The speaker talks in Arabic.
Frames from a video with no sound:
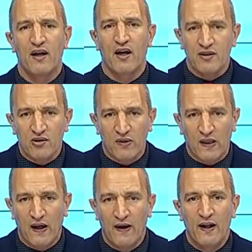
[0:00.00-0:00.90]

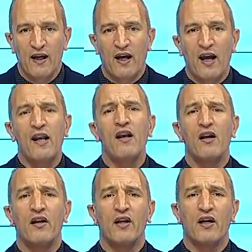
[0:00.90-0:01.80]
السلطة هل
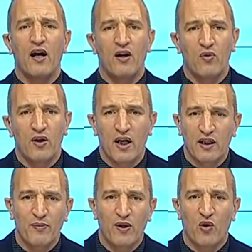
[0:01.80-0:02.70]
لقاء الولاة
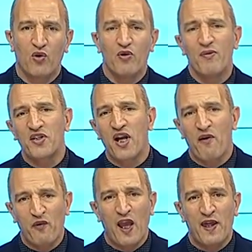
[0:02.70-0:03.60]
بالحكومة جاء
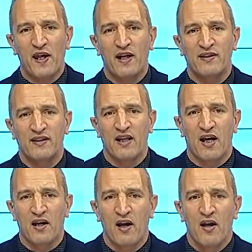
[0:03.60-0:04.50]
في هذا السياق